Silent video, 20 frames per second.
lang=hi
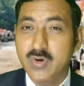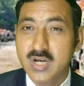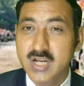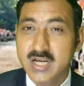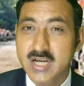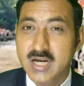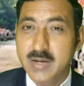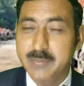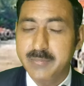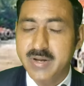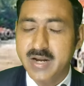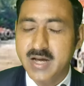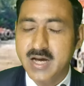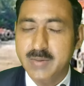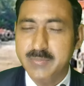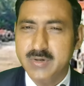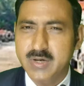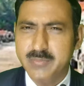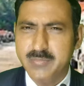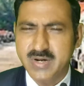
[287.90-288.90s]
बोलेगा
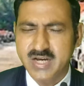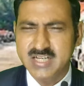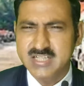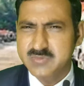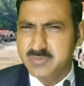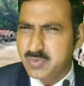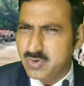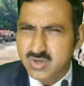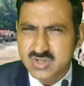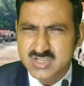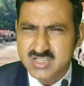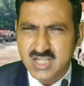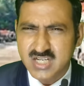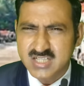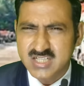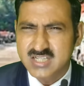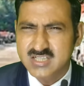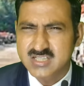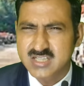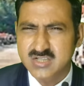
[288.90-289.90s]
आपका प्राइस बहुत
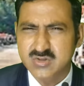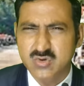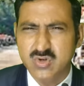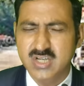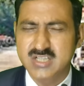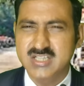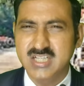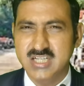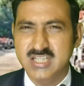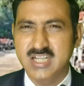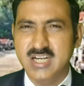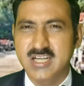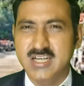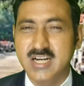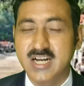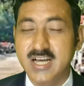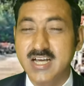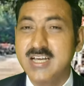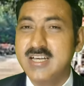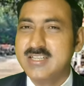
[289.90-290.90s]
ज़्यादा है सर थोड़ा ज़्यादा लग
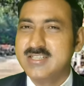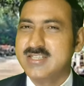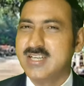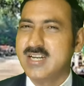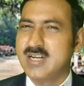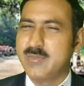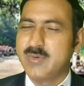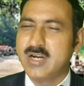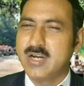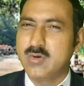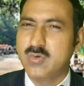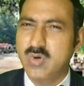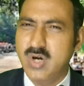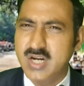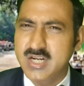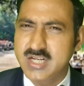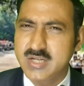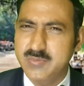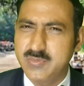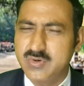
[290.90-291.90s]
रहा है सर हमारा
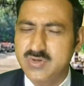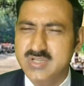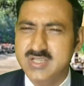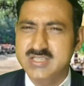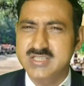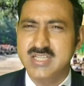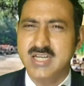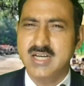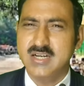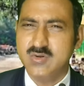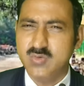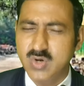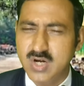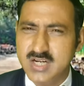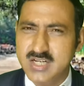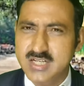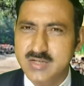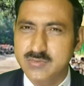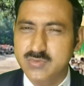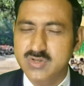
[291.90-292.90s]
क्वालिटी बहुत अच्छा है
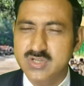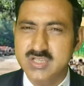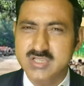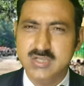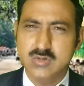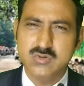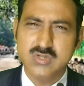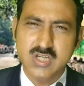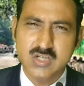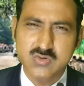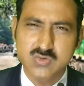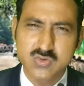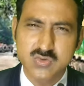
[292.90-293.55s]
क्वालिटी बहुत अच्छा है उसका